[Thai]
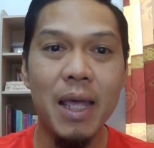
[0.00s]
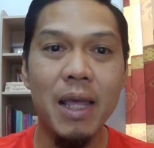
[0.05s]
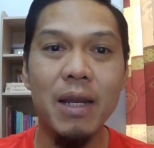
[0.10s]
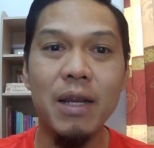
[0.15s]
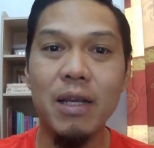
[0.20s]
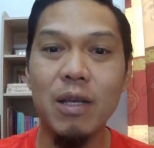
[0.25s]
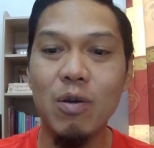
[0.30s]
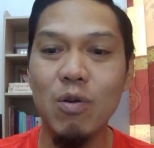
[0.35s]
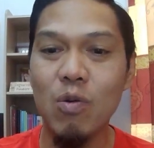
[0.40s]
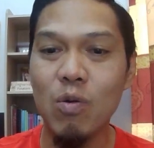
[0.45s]

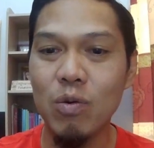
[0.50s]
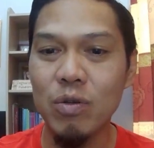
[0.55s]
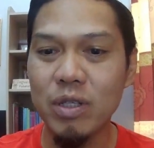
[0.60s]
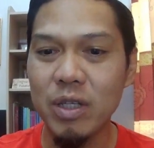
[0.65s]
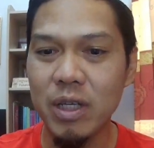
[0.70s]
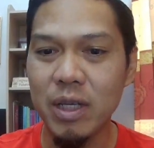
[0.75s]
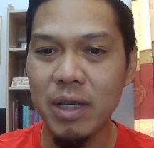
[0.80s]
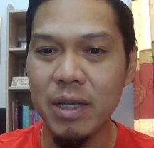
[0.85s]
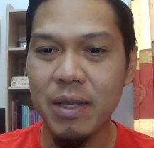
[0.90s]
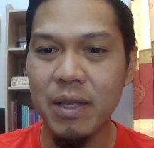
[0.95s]

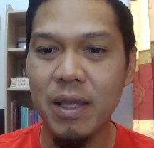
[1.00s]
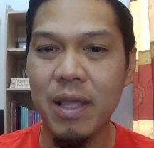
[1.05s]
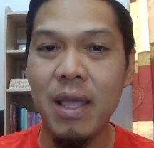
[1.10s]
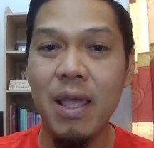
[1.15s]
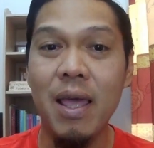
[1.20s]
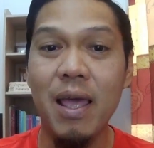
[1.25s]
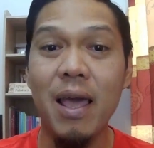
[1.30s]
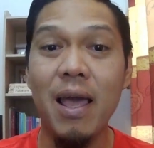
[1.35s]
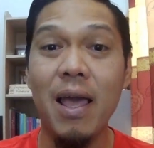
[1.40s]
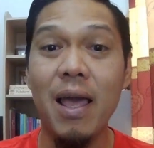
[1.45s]
5164
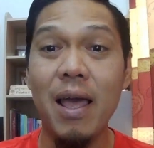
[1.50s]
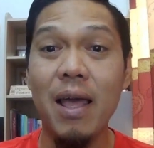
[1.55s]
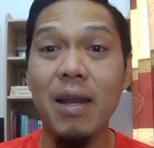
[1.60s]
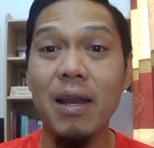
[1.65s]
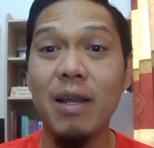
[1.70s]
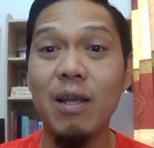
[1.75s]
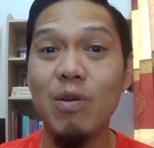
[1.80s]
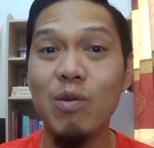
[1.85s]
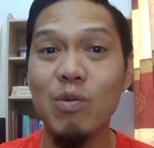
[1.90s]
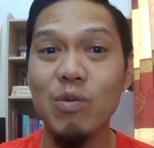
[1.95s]

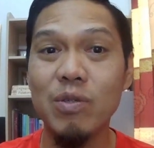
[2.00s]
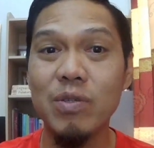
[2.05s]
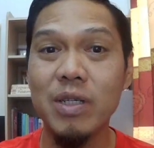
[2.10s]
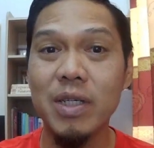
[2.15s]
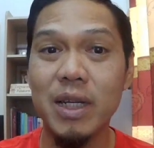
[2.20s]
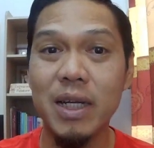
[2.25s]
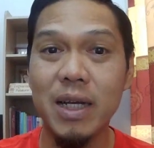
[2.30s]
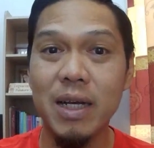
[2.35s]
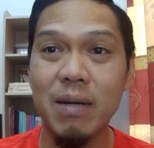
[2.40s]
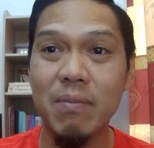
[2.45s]

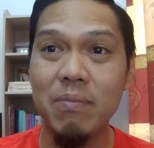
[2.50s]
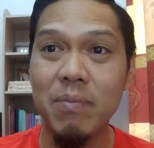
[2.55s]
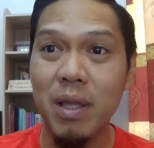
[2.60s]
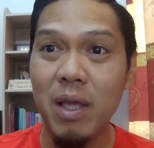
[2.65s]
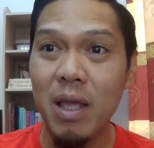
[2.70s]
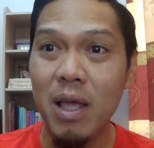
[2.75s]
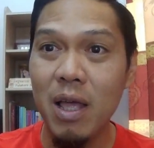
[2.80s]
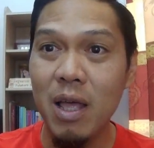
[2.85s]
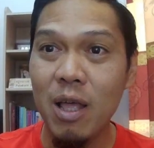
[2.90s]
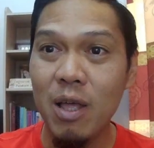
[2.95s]
5164 นะครับ
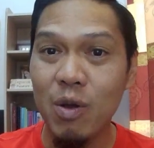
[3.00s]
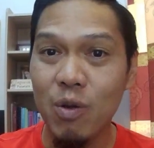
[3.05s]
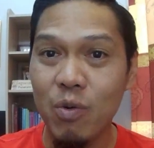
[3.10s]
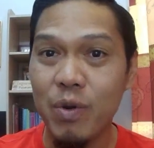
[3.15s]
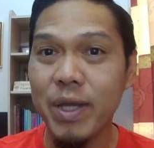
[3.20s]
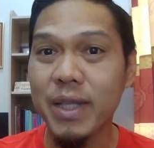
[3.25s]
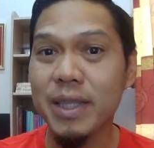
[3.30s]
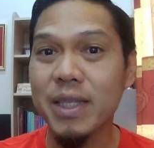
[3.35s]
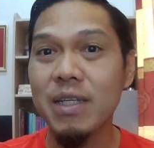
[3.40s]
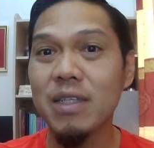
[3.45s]
กู
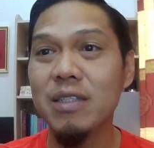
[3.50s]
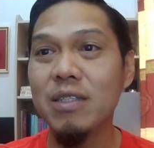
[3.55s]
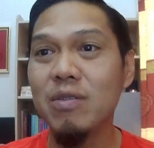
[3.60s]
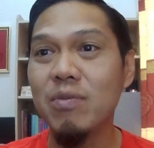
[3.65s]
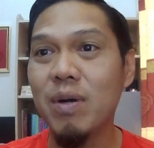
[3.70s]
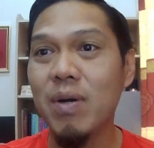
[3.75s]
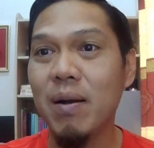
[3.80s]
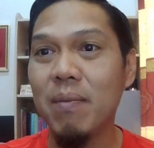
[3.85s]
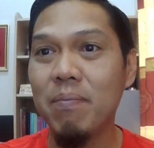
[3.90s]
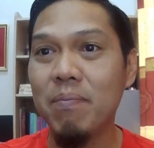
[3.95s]
เอกตั้งชื่อ
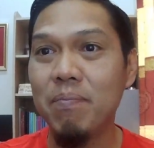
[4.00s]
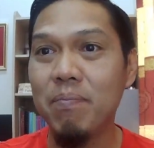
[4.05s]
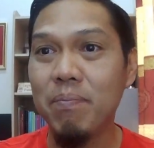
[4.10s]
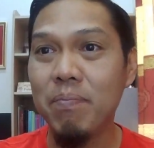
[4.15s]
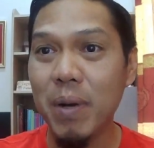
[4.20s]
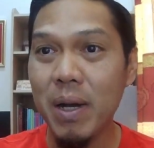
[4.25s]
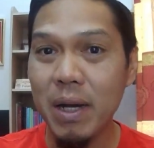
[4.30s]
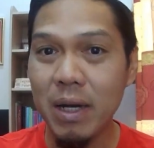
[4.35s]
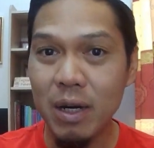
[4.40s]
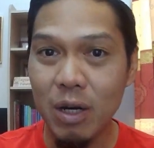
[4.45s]
ว่า
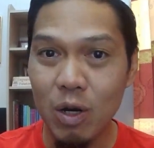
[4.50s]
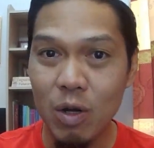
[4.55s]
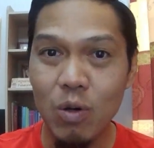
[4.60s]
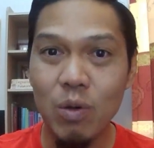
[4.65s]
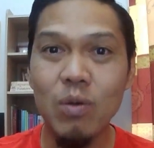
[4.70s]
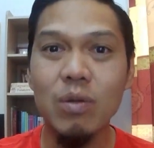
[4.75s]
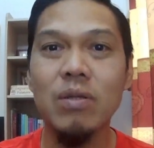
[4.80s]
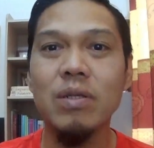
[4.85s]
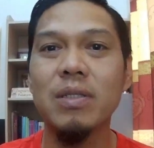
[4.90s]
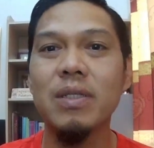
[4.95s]
เปิดโล
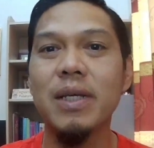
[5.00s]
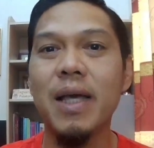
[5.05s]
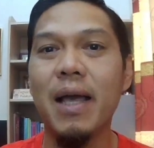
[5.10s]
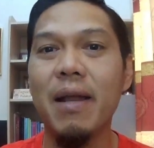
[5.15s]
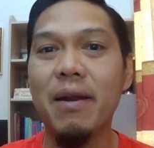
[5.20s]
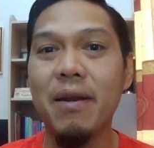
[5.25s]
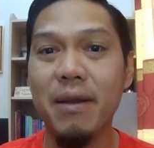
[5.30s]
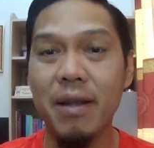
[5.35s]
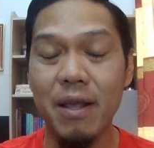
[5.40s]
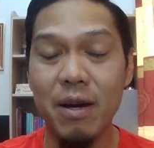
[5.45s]
กกา
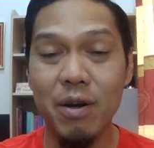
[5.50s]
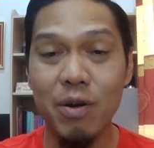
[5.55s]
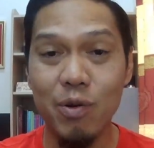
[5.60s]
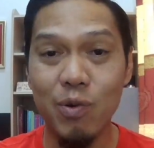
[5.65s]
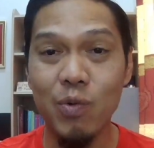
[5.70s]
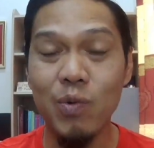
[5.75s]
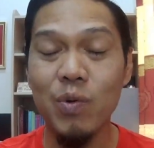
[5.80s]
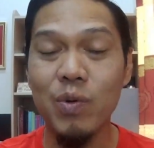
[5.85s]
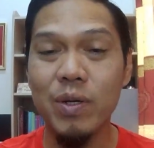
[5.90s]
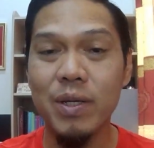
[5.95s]
รเรียน
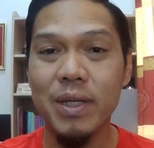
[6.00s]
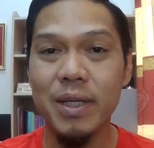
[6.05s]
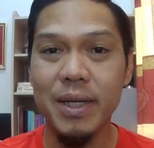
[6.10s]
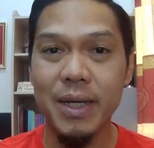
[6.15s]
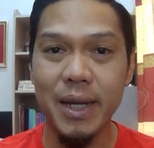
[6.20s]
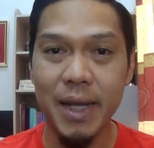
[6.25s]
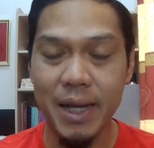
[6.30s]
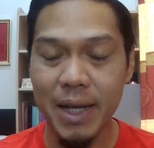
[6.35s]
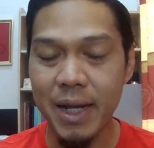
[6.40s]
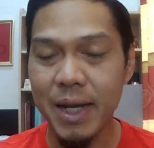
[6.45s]
รู้
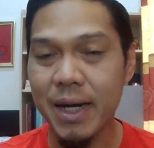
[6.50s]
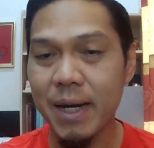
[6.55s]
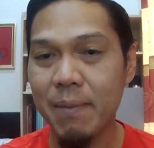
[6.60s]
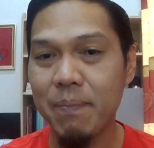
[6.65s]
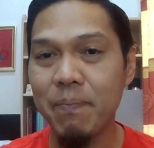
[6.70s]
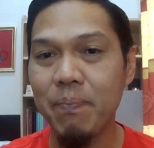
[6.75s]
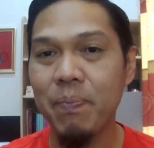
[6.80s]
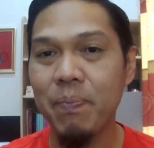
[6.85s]
นะครับ